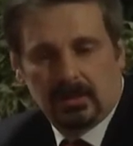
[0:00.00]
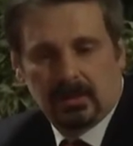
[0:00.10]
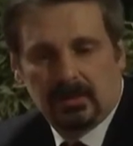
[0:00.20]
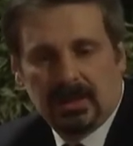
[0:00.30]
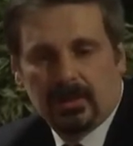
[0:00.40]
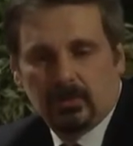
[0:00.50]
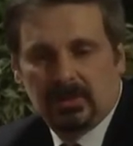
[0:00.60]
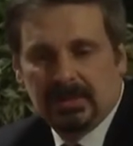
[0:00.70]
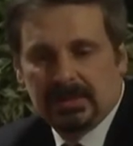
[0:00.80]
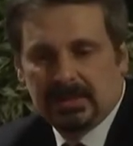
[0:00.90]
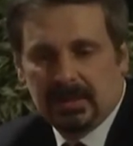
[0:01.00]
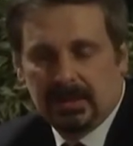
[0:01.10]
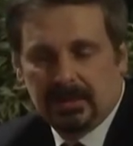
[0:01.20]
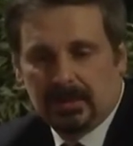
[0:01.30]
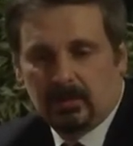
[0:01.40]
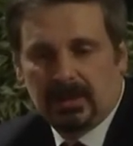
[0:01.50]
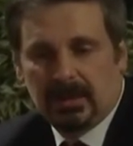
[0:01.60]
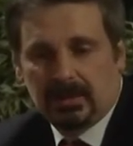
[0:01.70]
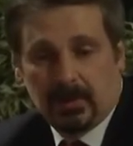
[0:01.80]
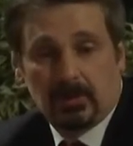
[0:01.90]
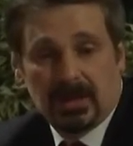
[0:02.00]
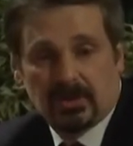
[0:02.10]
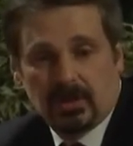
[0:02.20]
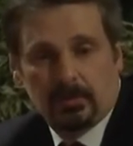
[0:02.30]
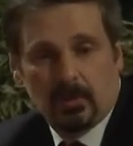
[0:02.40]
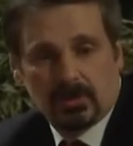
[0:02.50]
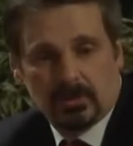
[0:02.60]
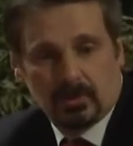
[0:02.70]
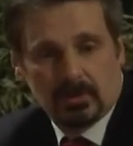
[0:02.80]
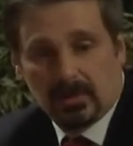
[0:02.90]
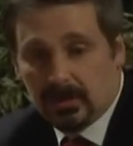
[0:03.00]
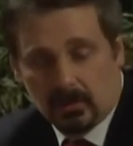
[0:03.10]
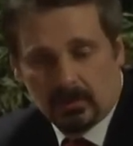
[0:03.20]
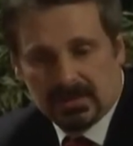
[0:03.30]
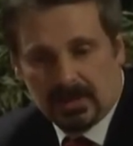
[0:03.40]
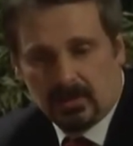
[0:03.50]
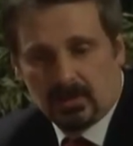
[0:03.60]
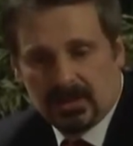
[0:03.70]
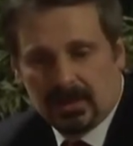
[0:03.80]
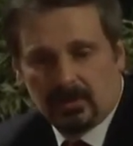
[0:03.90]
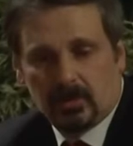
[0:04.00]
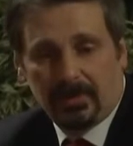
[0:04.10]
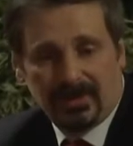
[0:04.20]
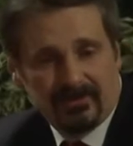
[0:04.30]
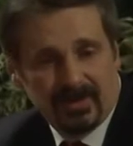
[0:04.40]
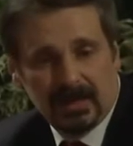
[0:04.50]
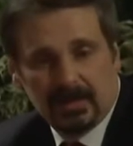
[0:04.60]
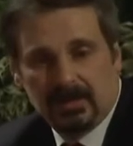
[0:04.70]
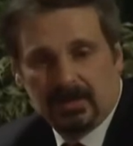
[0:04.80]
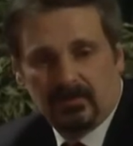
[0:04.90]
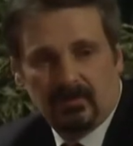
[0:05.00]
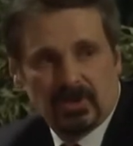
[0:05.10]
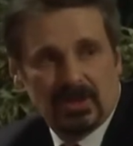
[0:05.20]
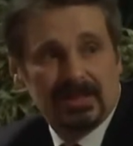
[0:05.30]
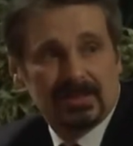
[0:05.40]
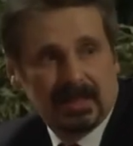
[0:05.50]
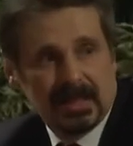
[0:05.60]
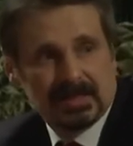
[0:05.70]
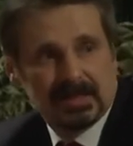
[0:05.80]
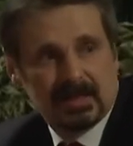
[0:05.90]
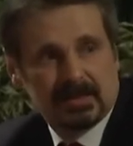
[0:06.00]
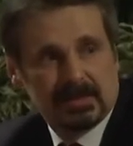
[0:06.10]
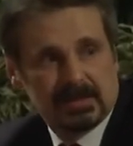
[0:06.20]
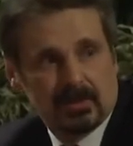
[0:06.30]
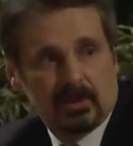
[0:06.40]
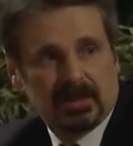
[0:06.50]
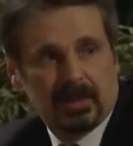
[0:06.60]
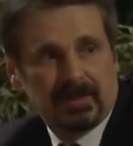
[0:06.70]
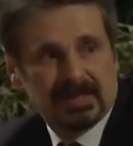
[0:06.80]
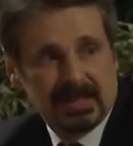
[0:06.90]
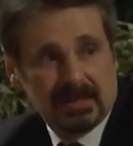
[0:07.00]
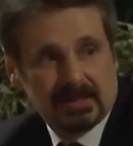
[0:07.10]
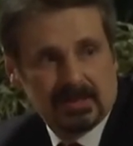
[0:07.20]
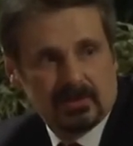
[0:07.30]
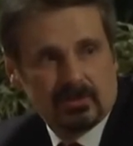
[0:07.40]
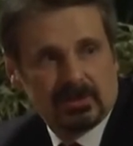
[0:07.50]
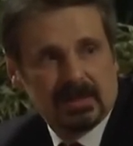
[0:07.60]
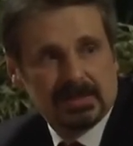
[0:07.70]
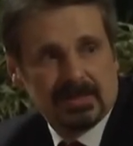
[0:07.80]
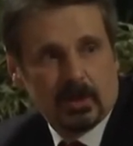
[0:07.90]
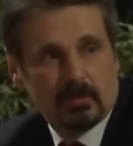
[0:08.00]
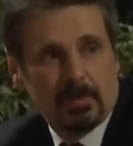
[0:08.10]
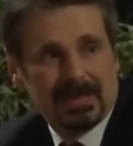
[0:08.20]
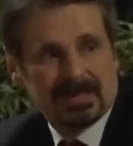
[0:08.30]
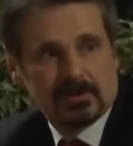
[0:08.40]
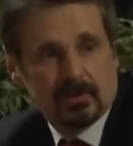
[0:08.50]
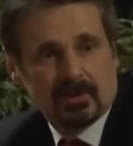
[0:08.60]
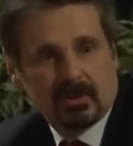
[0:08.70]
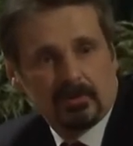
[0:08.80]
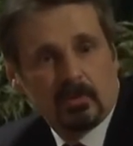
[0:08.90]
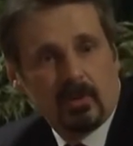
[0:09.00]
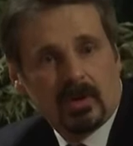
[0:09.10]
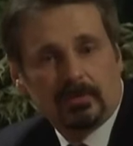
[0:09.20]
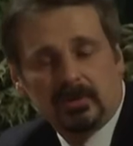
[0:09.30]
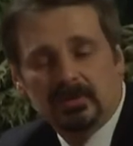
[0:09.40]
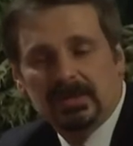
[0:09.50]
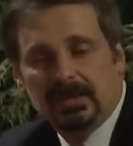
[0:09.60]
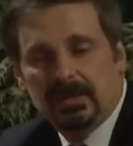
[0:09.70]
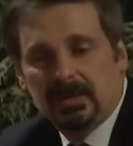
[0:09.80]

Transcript: eh, della notizia, ecco, la, eh, quando lascia il posto, quando questa cosa sopraffà invece l'interesse, l'attenzione, la presenza del giornalista come persona, come uomo,